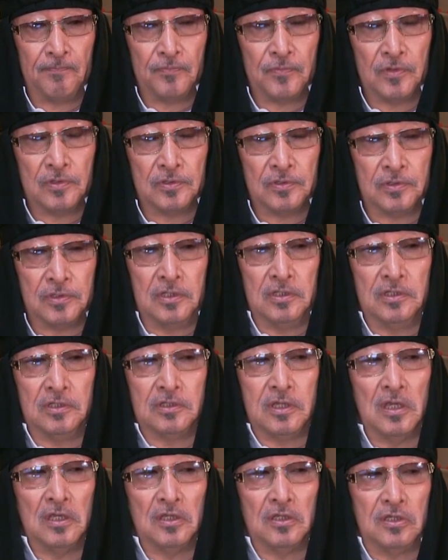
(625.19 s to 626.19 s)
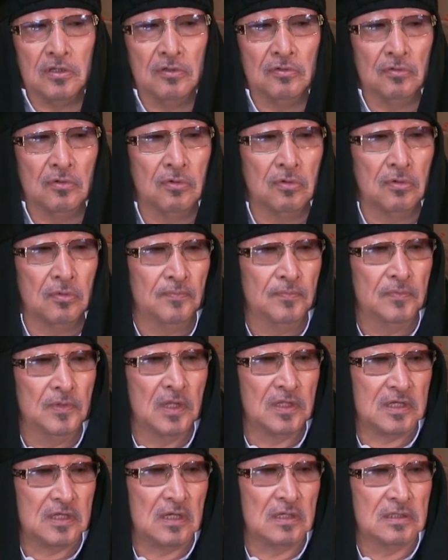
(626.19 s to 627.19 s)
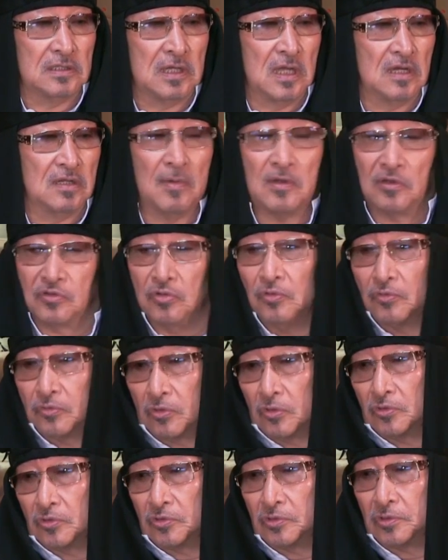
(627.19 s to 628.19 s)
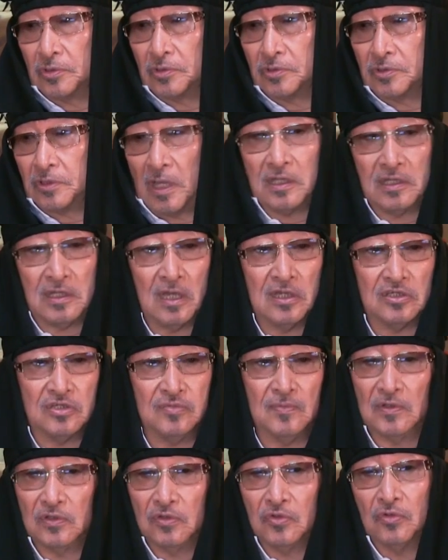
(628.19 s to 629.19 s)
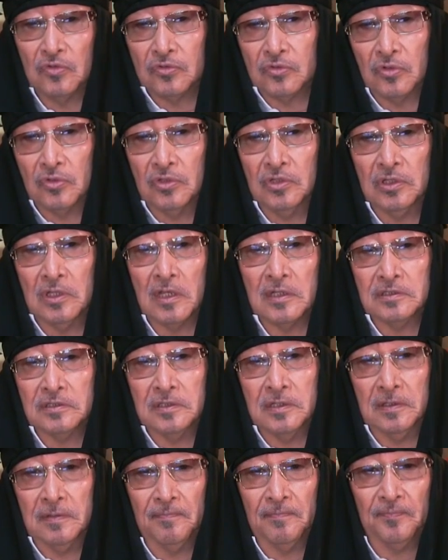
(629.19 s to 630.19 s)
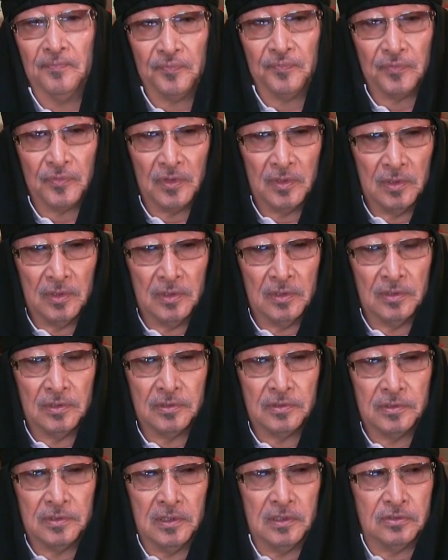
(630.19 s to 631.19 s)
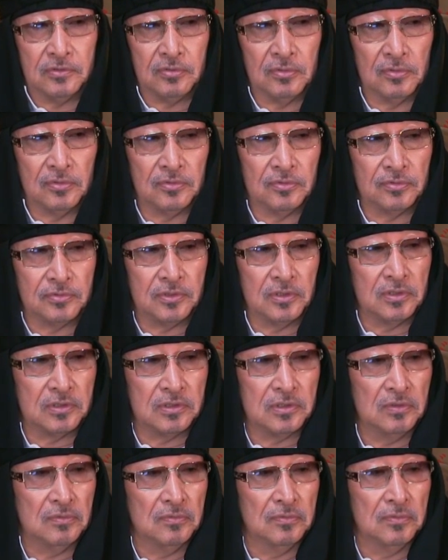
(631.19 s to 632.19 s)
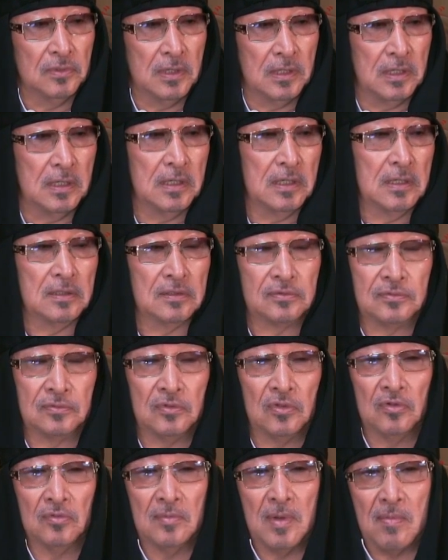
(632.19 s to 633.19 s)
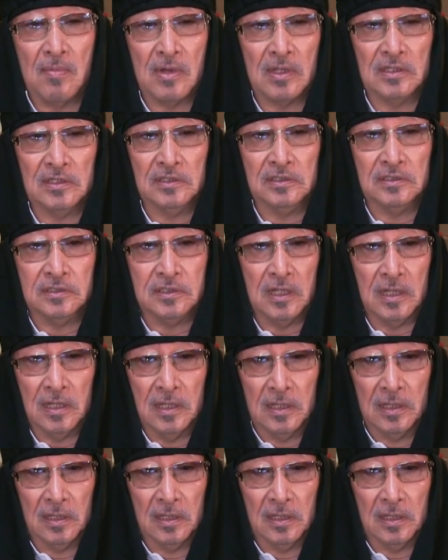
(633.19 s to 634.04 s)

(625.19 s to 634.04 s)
政治献金を皆さんやりましょうと、再開しましょうと言い出して、政党助成金はそのままにして